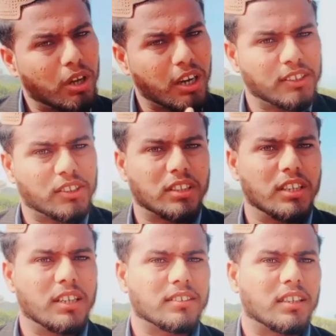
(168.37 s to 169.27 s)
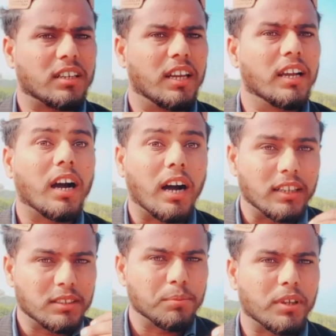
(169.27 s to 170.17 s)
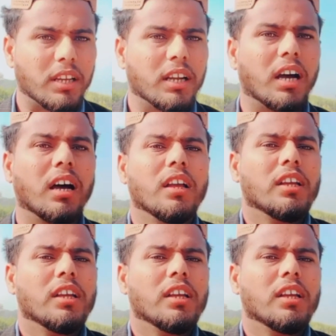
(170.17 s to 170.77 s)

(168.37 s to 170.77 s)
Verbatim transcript: खुराक अच्छे तरीके से खाएगा हजम करेगा